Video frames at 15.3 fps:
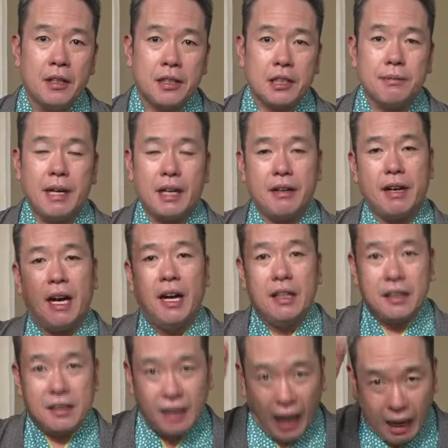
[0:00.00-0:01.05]
つまり
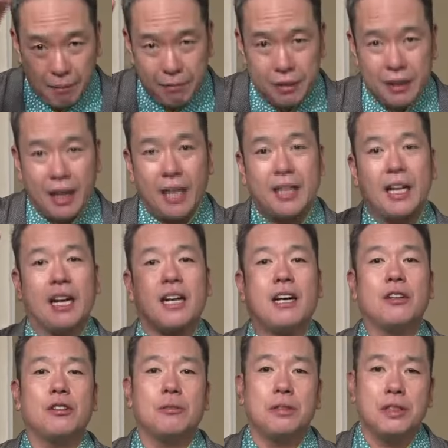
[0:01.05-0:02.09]
は田村
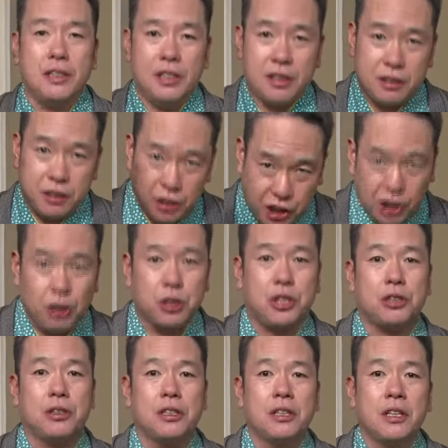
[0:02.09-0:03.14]
隆信井口
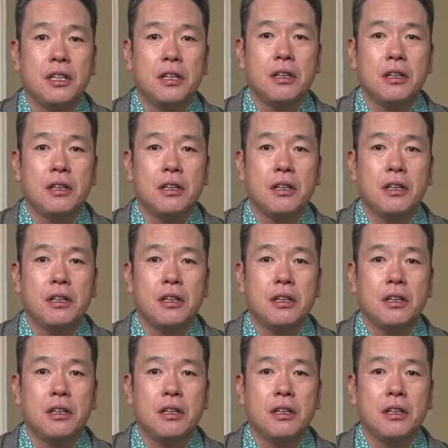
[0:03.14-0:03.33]
義則